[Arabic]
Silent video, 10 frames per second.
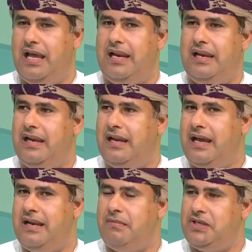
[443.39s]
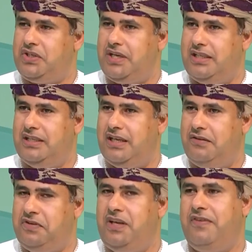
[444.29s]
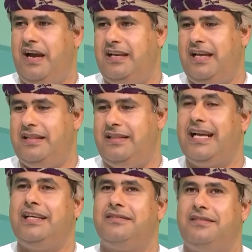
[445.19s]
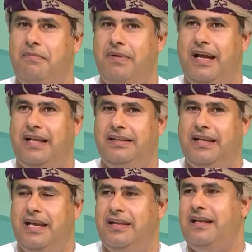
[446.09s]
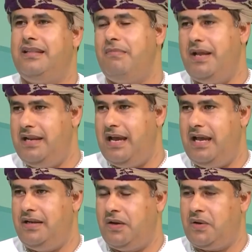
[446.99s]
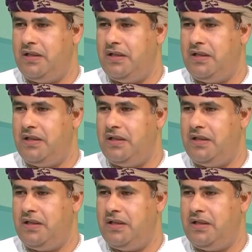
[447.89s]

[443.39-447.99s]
المشهد فيه فعاليات لكن طبعا نتمنى أن, يك...